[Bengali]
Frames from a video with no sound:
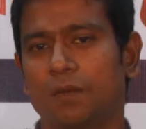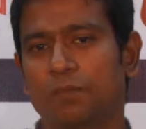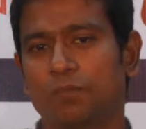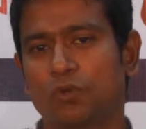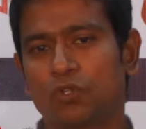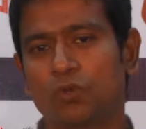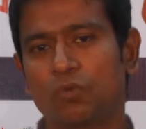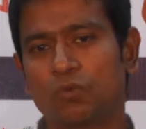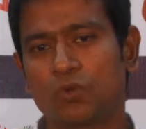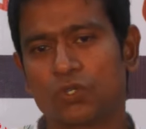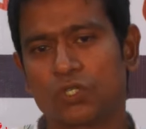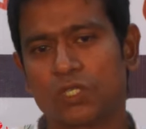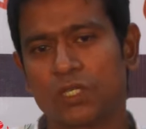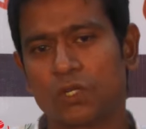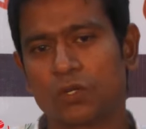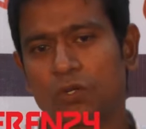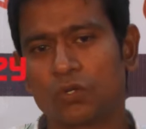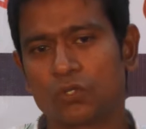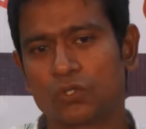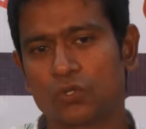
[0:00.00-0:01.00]
প্রথম
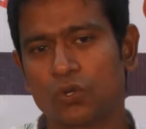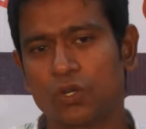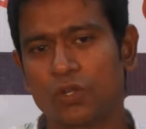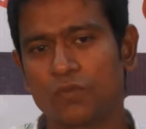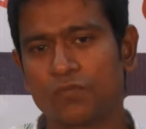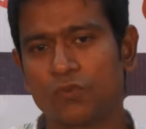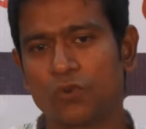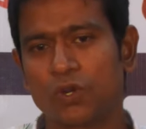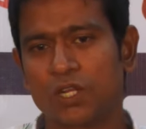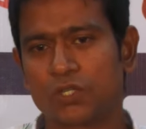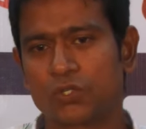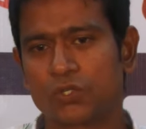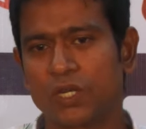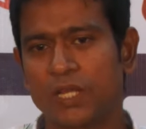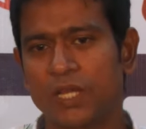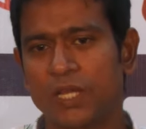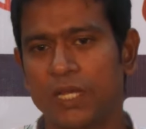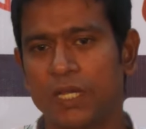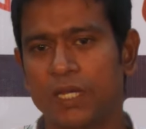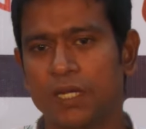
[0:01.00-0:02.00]
কোশ্চেনটা হলো শরীফুল
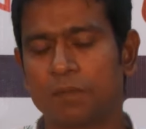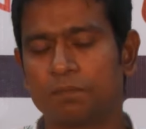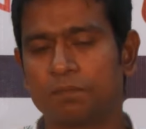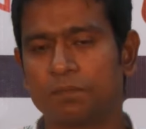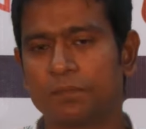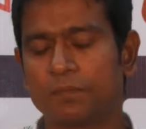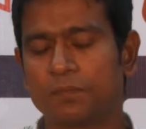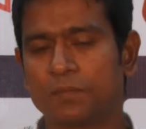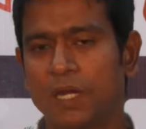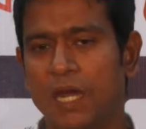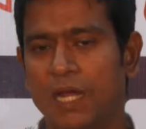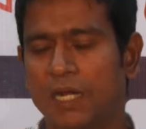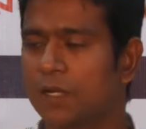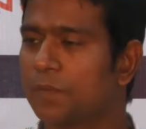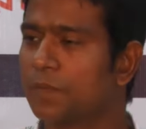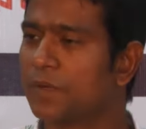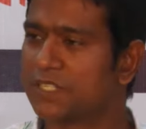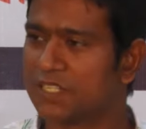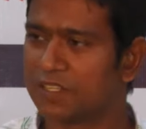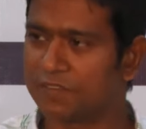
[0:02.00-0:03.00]
আসলে
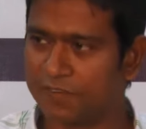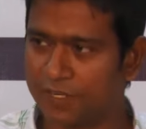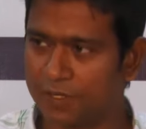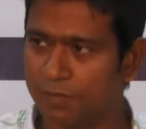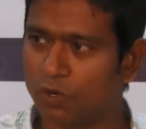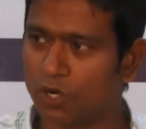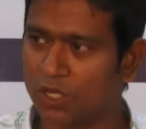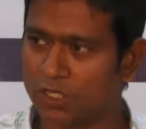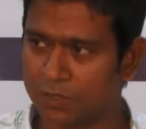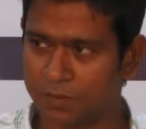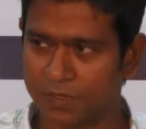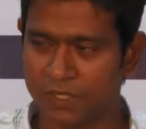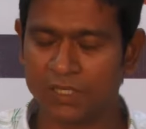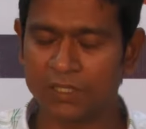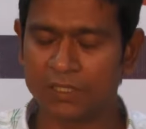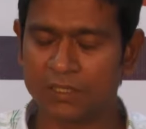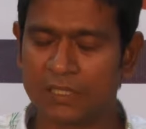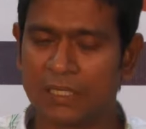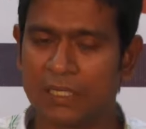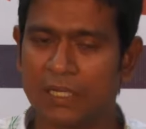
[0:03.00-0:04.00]
হান্ড্রেড পার্সেন্ট ফিট বলা যাবে না
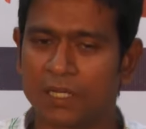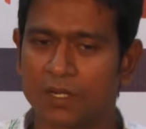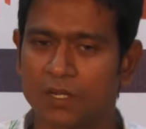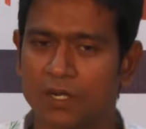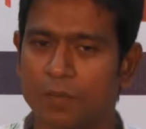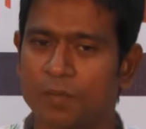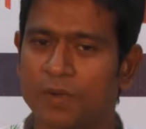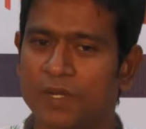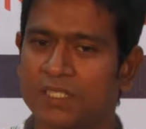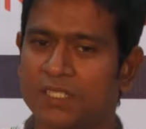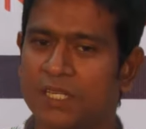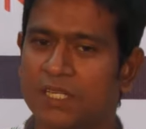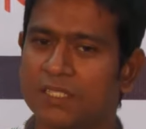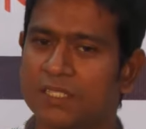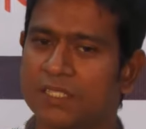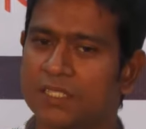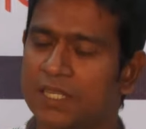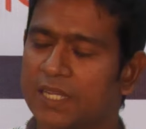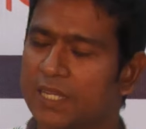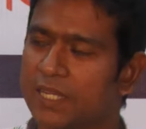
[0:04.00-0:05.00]
কারণ আপনারা জানেন
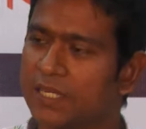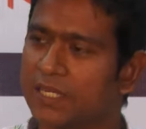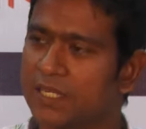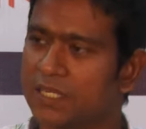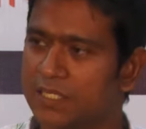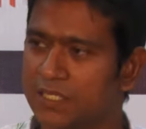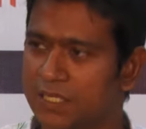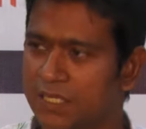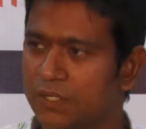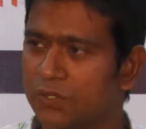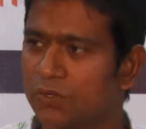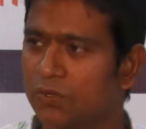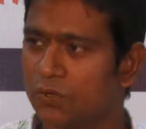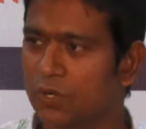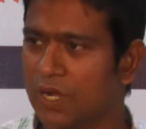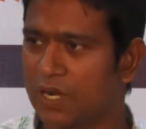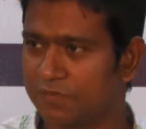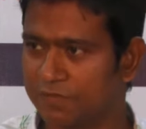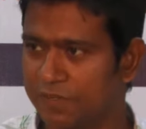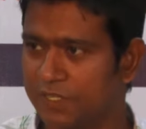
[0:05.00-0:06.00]
যে সেকেন্ড টেস্টেই ও
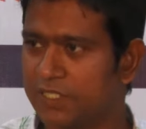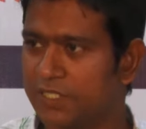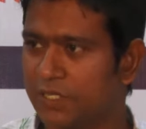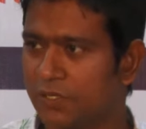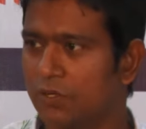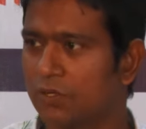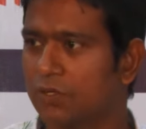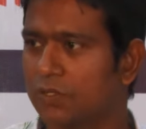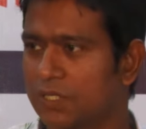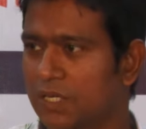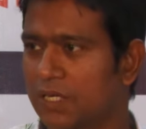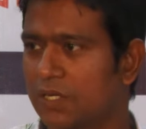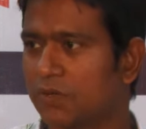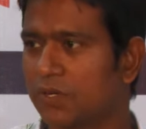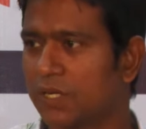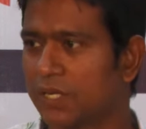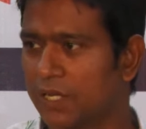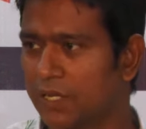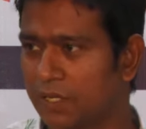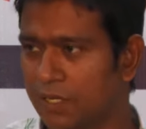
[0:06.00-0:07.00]
আনফিট ছিল যার
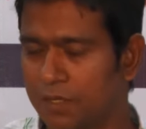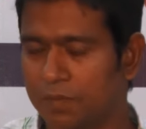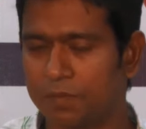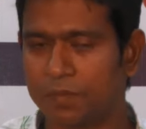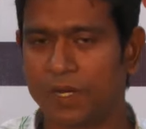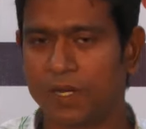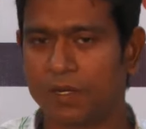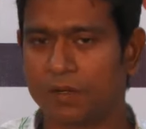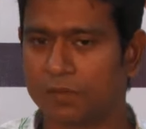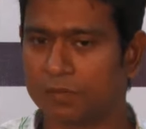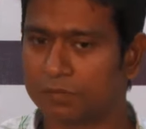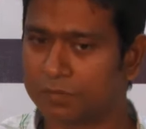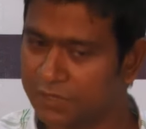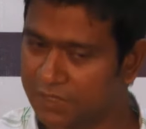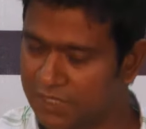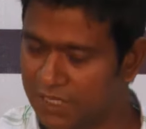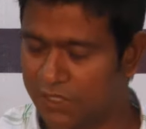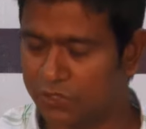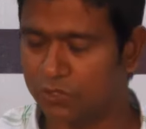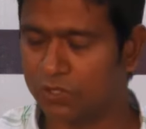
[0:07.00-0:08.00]
কারণে প্রায়
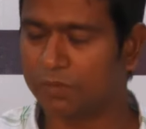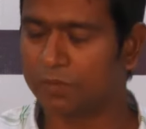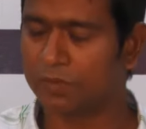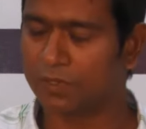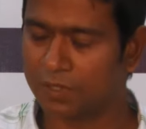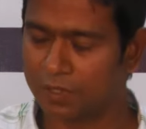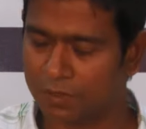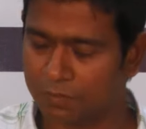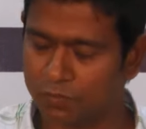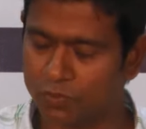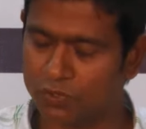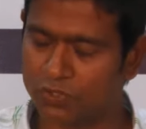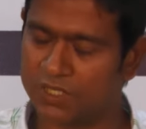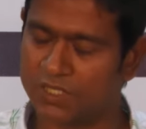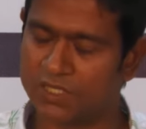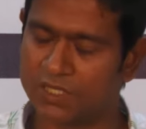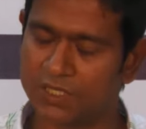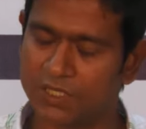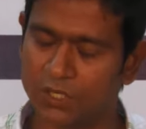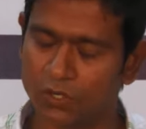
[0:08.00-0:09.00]
সিলেকশন
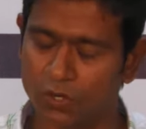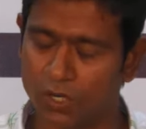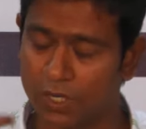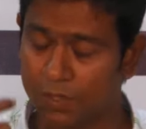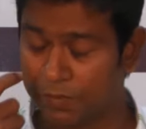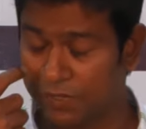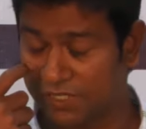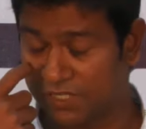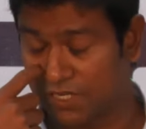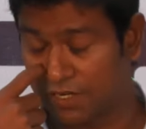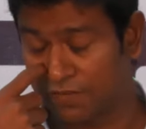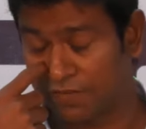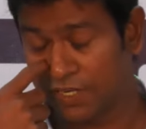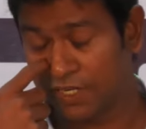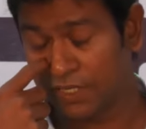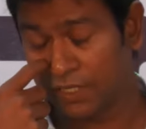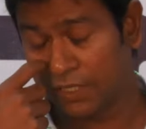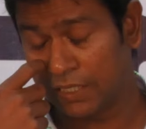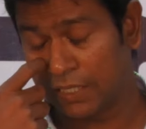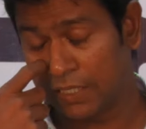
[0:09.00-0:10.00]
প্রসেসে ছিল না বেস্ট
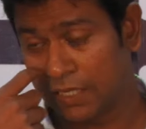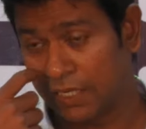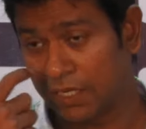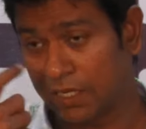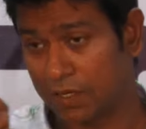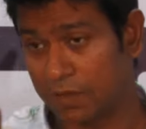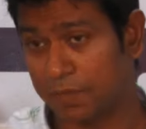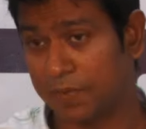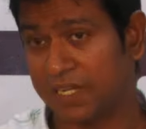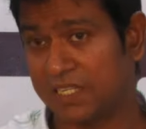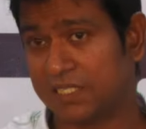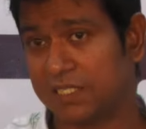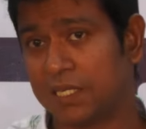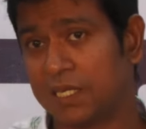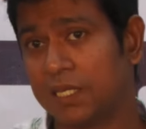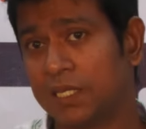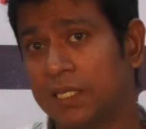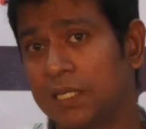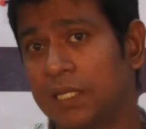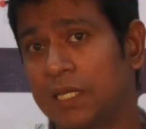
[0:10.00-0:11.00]
লেভেলে
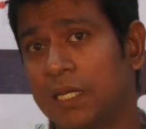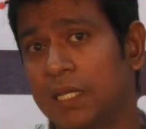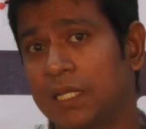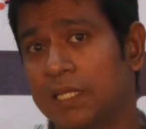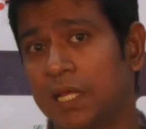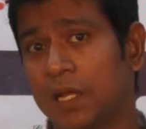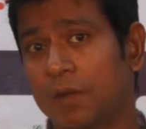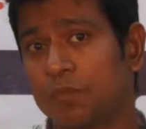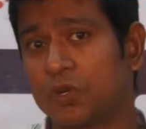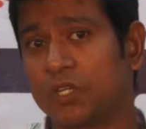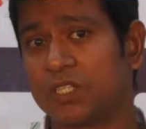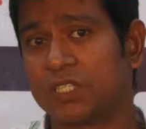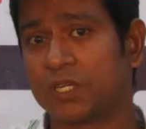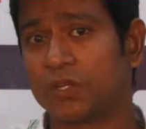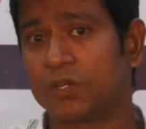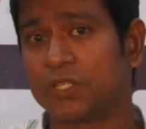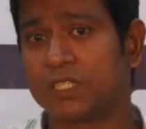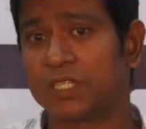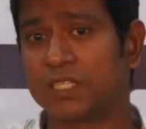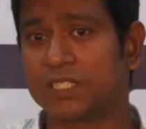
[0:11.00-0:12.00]
পাকিস্তানে তারপরে
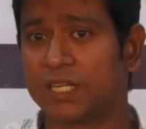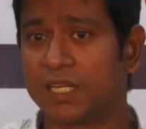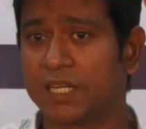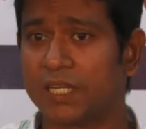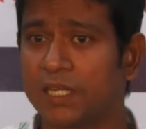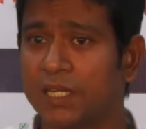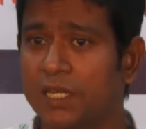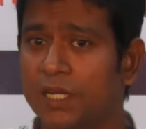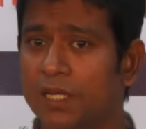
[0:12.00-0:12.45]
যেটা হয়েছে সেই